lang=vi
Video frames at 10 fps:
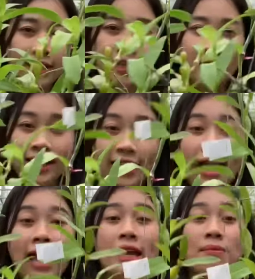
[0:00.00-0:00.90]
hai chậu.
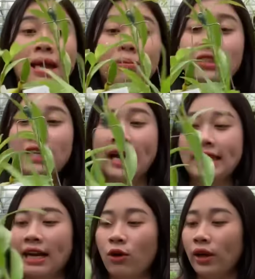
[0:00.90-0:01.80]
hai trăm ba mươi hai
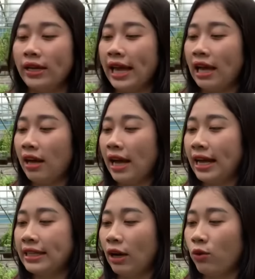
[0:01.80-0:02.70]
chậu cả nhà ha, hai
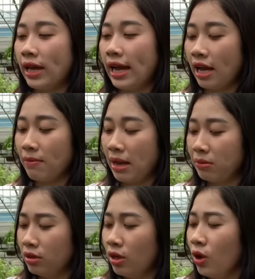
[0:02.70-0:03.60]
chậu giá hai trăm ba
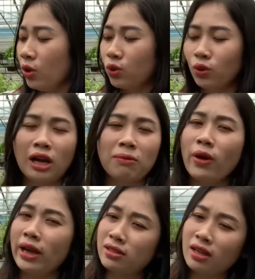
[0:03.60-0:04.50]
mươi. Chuỗi ngọc
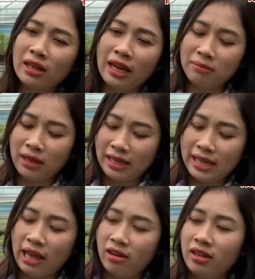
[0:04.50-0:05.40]
hoa xinh lắm cả
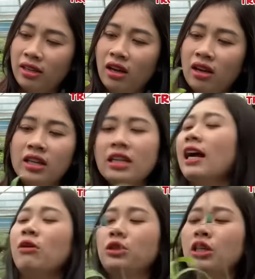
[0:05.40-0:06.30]
nhà ơi. Ý
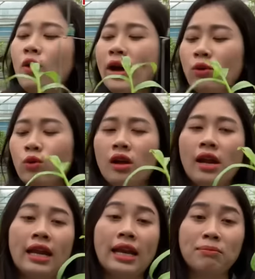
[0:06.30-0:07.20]
ngọc thì hoa của nó là
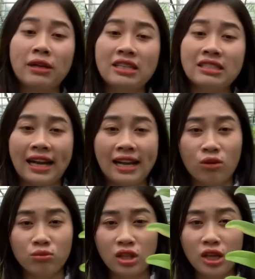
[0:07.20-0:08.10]
năm cánh trắng
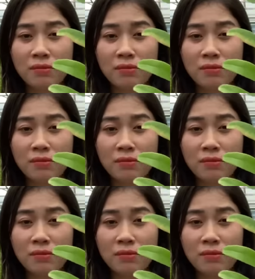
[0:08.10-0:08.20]
họng tím,